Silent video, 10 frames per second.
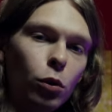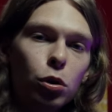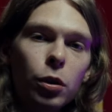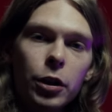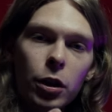То,
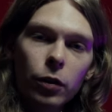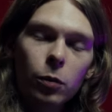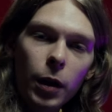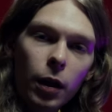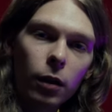что я сейчас
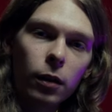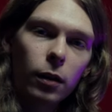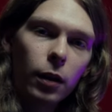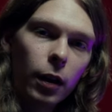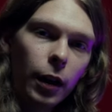измерил,
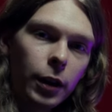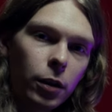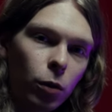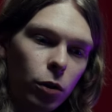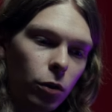
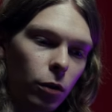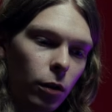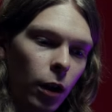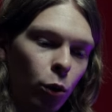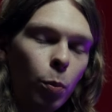это вот
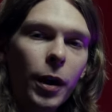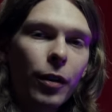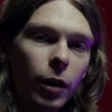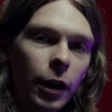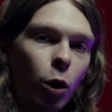оно,
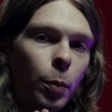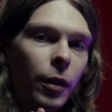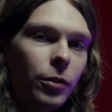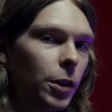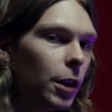прав, оно
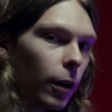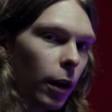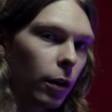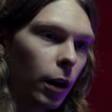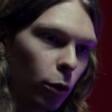
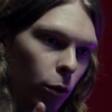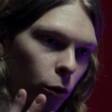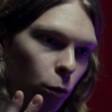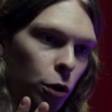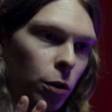правдиво, оно
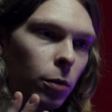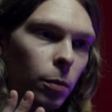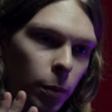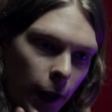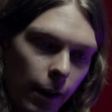звучит
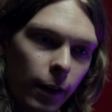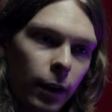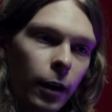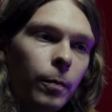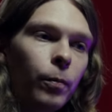
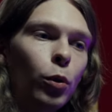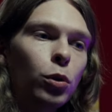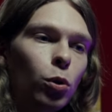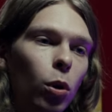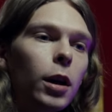правильно,
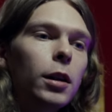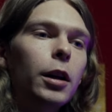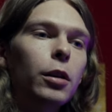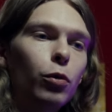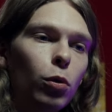вот только для
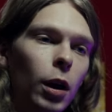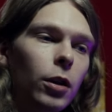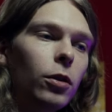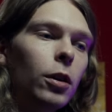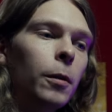
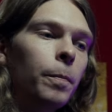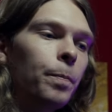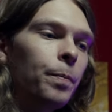конфигурации